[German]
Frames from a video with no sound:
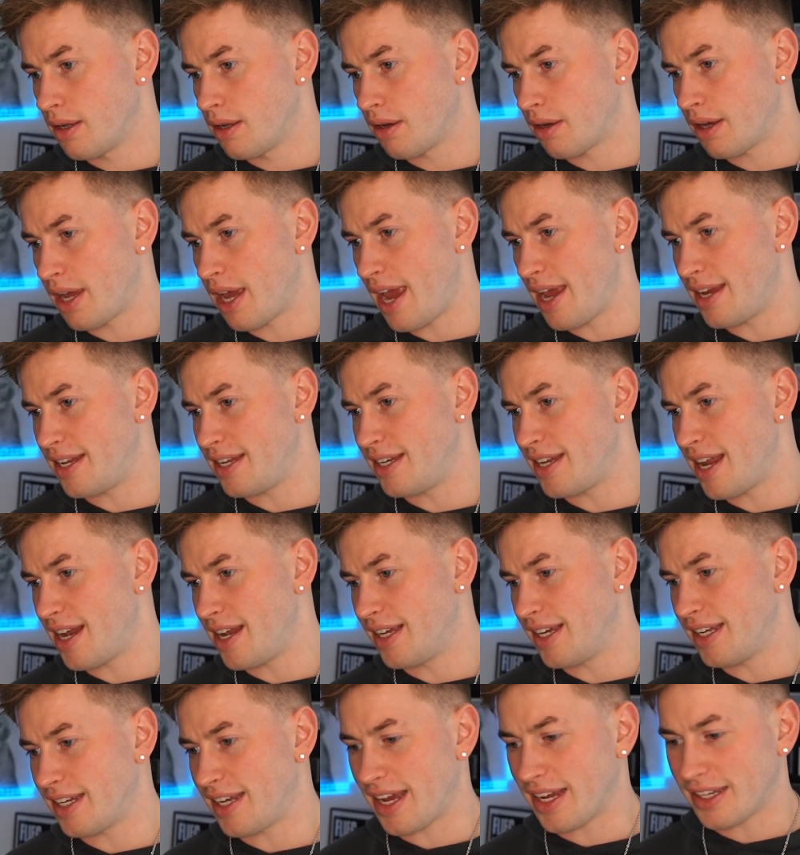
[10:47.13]
Okay, ey, die Delle
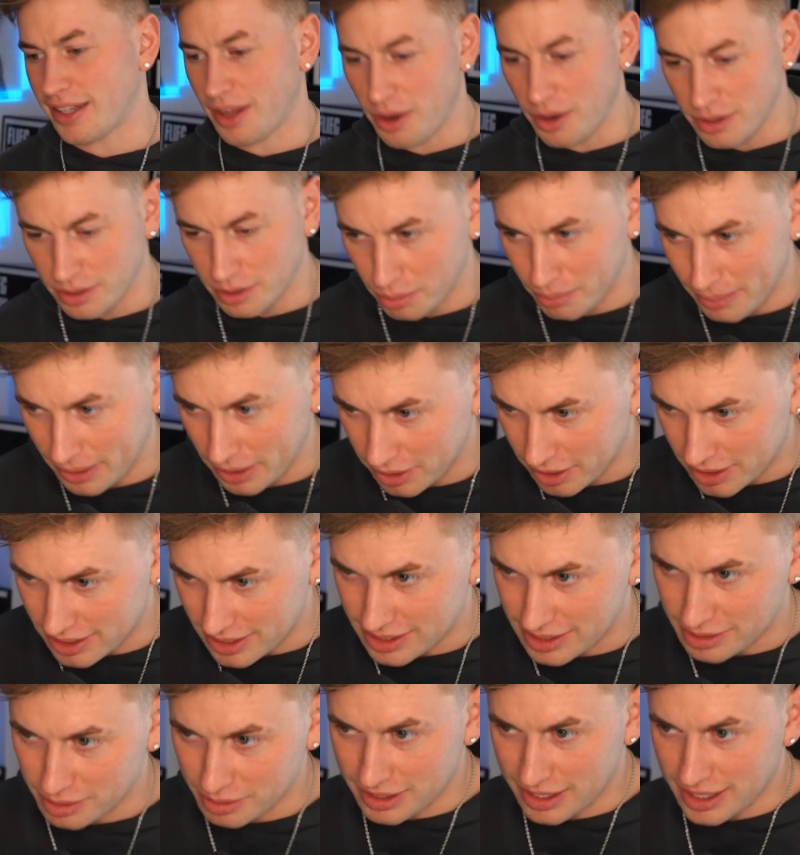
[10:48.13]
geht echt raus. Oh mein Gott, das
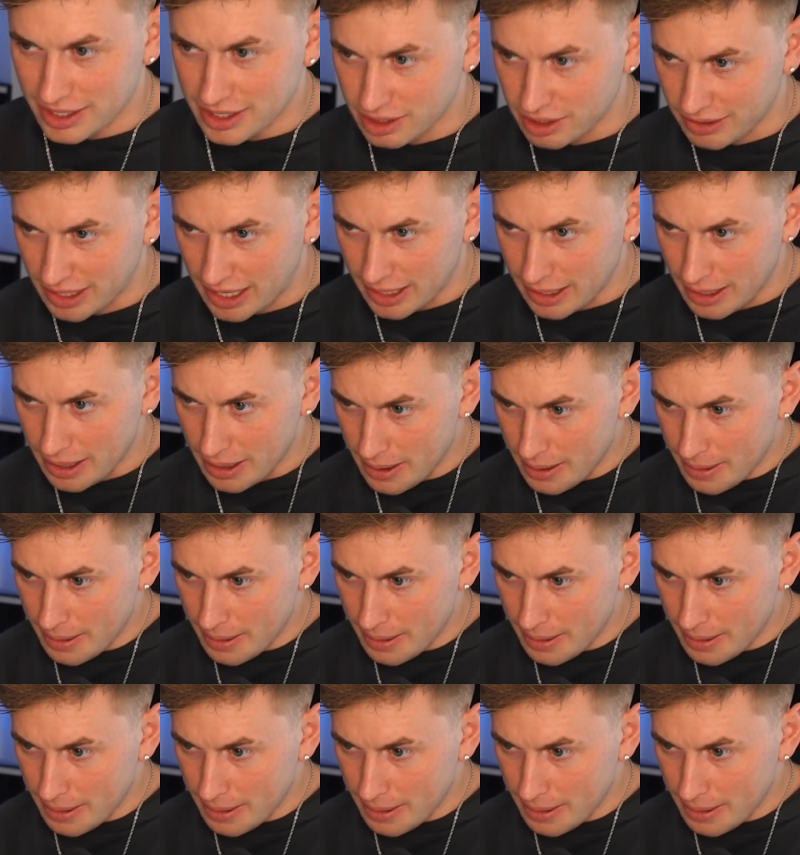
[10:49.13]
ist so satisfying.